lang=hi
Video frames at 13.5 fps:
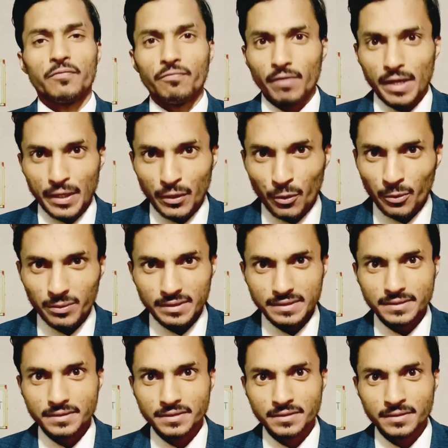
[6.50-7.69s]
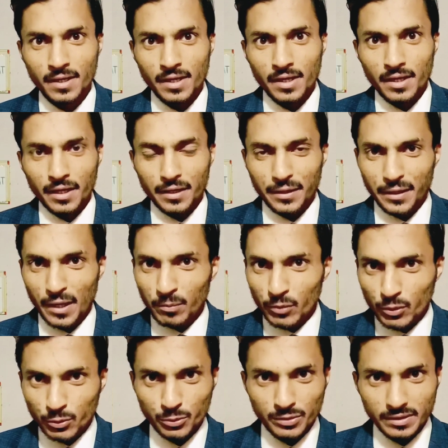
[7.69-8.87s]
फ़ेरौन
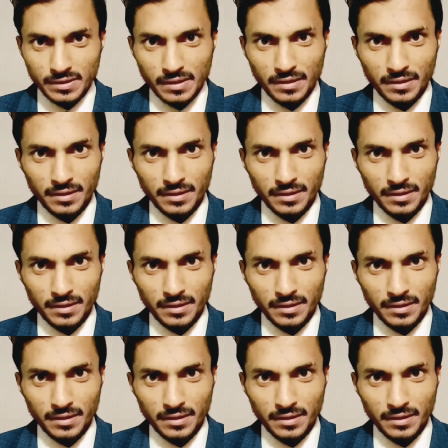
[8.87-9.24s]
नमरूद